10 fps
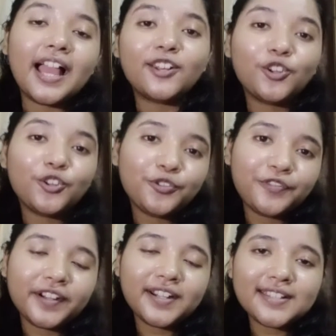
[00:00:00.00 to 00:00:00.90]
फ्रेंड्स
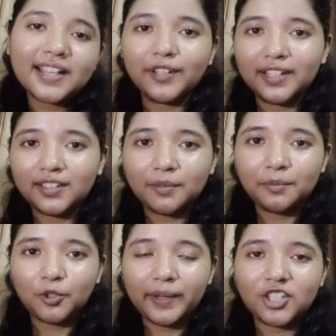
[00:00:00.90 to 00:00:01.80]
एंड वेलकम टू माय
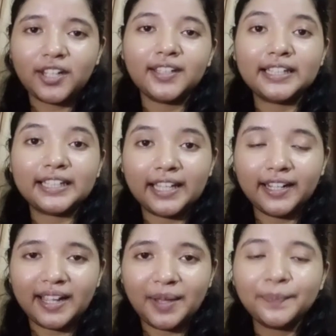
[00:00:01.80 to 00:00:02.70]
चैनल यर ग्लैम
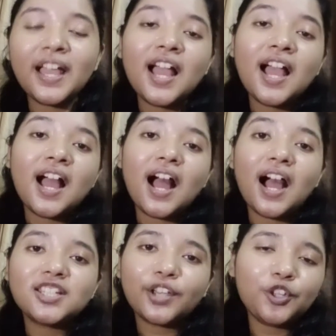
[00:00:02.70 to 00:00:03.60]
आज की
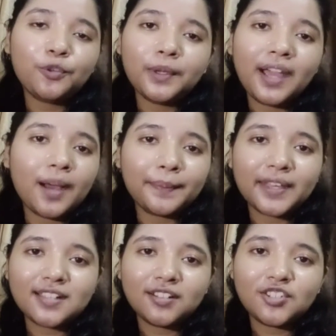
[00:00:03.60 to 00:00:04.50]
वीडियो में मैं आपके
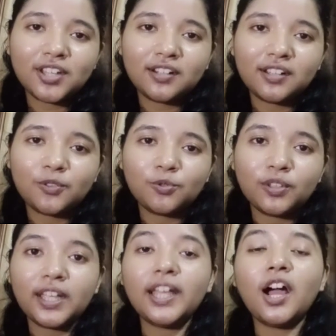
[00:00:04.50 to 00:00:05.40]
साथ शेयर
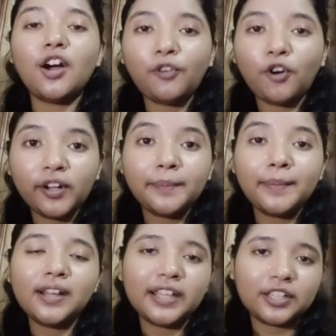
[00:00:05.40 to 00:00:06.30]
करूंगी अफोर्डेबल
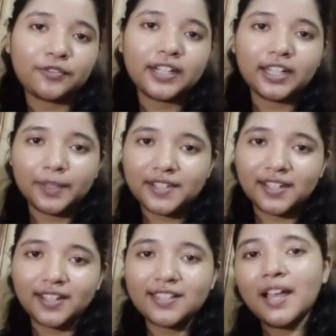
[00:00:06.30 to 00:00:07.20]
लिक्विड
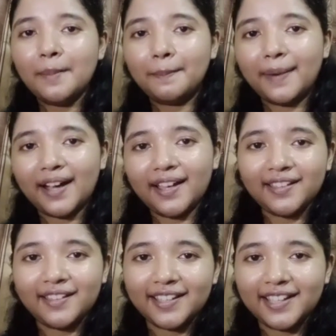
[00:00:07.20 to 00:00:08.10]
लिपस्टिक्स बाय
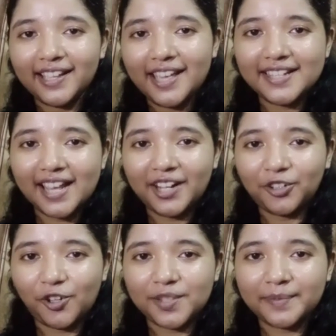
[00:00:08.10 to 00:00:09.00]
इनसाइड
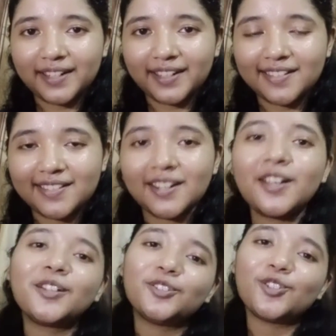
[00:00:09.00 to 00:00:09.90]
कॉस्मेटिक्स
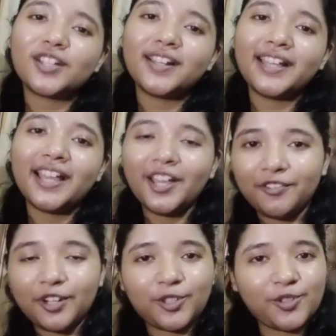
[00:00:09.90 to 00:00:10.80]
तो चलिए
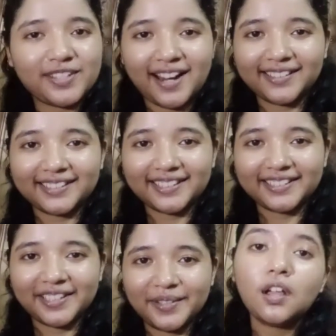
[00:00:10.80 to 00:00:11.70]
वीडियो स्टार्ट करते
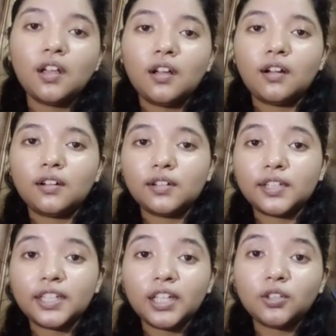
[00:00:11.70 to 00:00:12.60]
हैं आ,
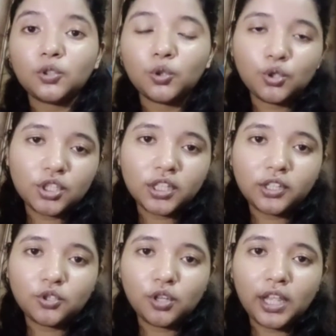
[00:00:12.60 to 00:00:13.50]
ये दो शेड
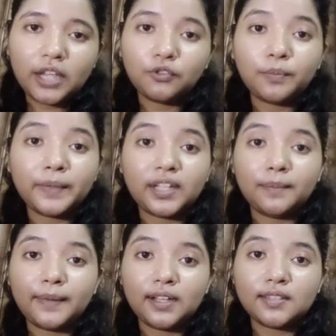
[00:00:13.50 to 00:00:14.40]
जो है वो मेरे
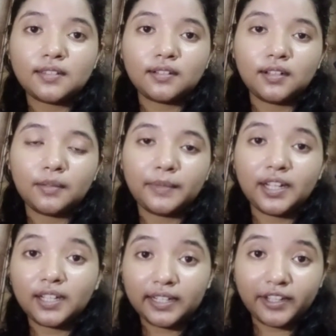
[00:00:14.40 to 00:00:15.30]
पास आ, मेरे
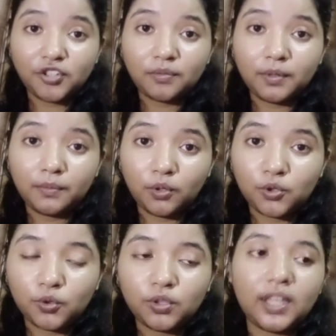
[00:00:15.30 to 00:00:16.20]
कलेक्शन में
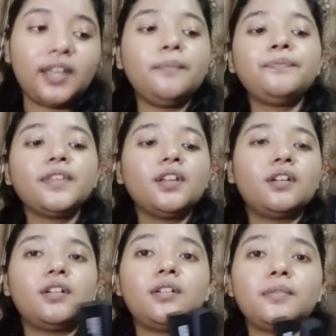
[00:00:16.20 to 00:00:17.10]
मौजूद हैं
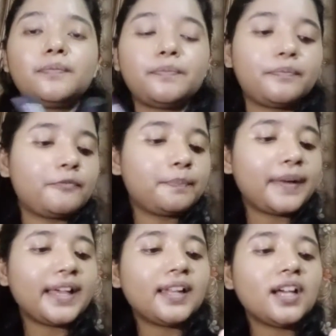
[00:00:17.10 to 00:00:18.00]

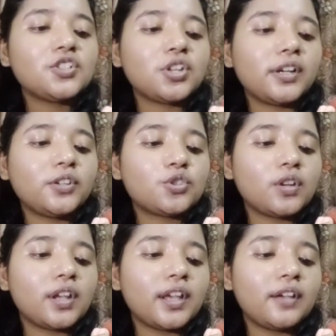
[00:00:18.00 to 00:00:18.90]
पहला शेड जो
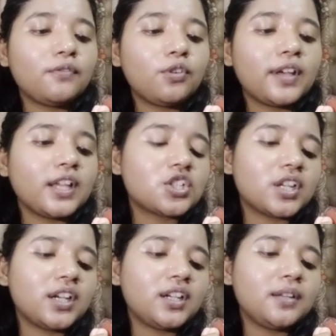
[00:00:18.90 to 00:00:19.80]
है वो है
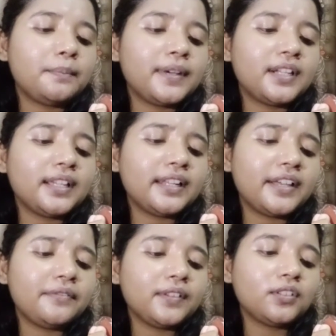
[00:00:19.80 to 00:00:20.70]
शेड नंबर
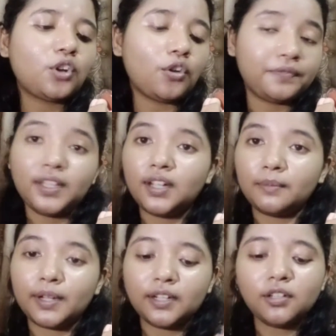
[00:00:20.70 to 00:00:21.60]
इलेवन कॉफ़ी
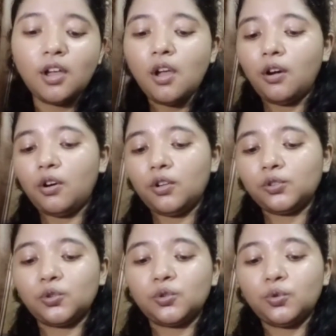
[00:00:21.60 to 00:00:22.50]
कमांड और
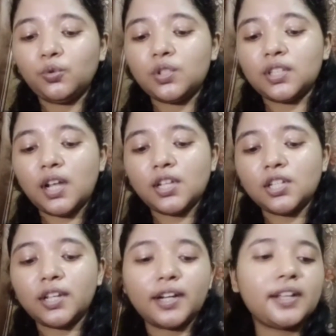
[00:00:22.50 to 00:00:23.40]
दूसरा
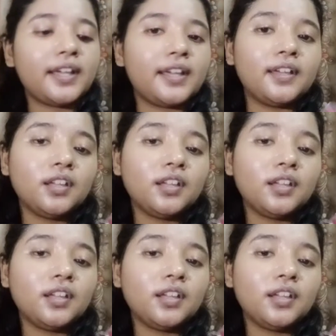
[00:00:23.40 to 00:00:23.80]
शेड है